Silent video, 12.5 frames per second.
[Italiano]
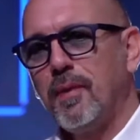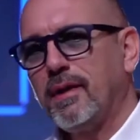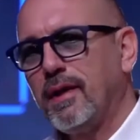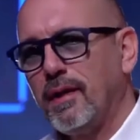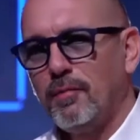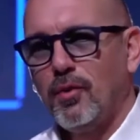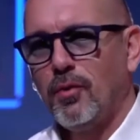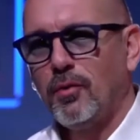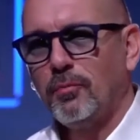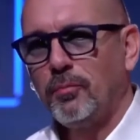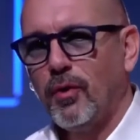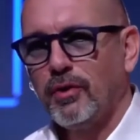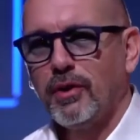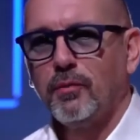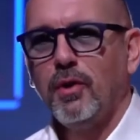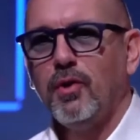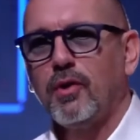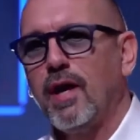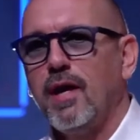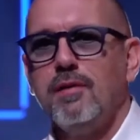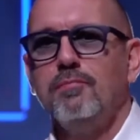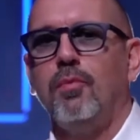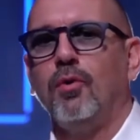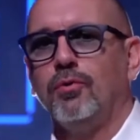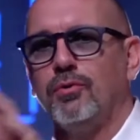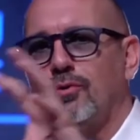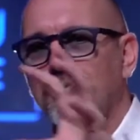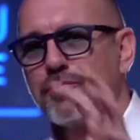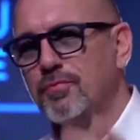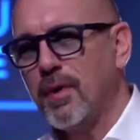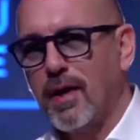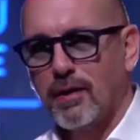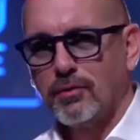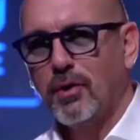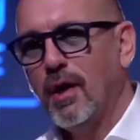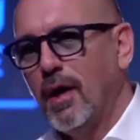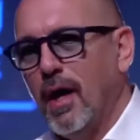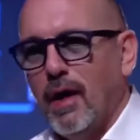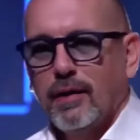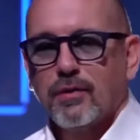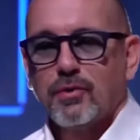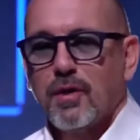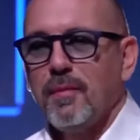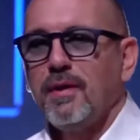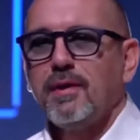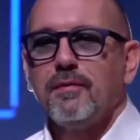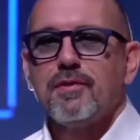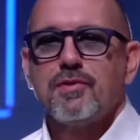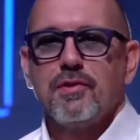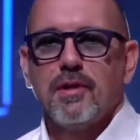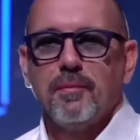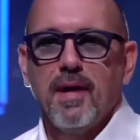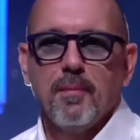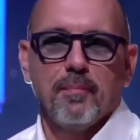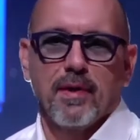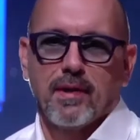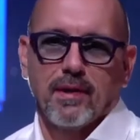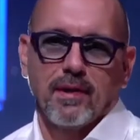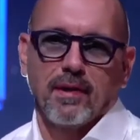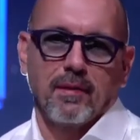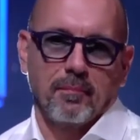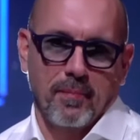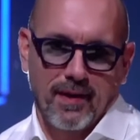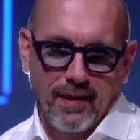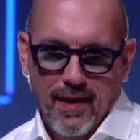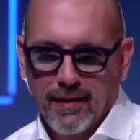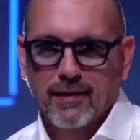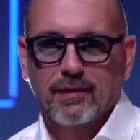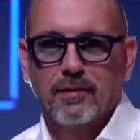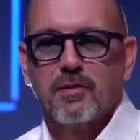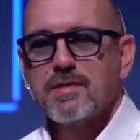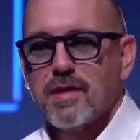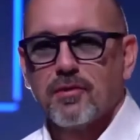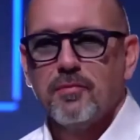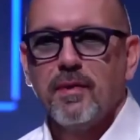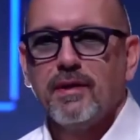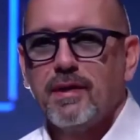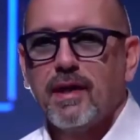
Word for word: parleremo un po' di quello che è il mondo Subaru. Naturalmente vicino a me per eh, parlare di questi argomenti